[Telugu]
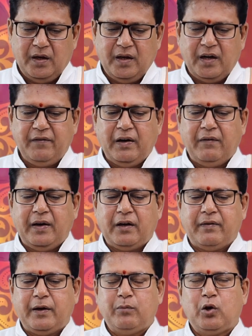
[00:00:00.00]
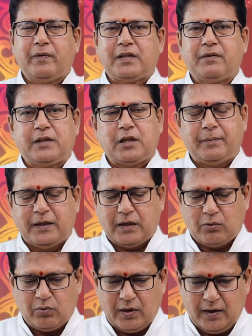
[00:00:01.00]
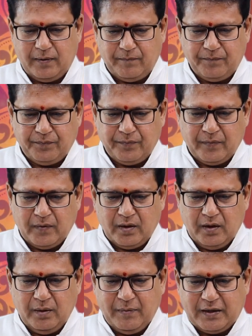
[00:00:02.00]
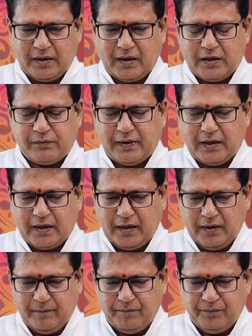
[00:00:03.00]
ఈ రెండు వేల ఇరవై మూడవ సంవత్సరం అంతా కూడా ఈ మకర రాశి వారికి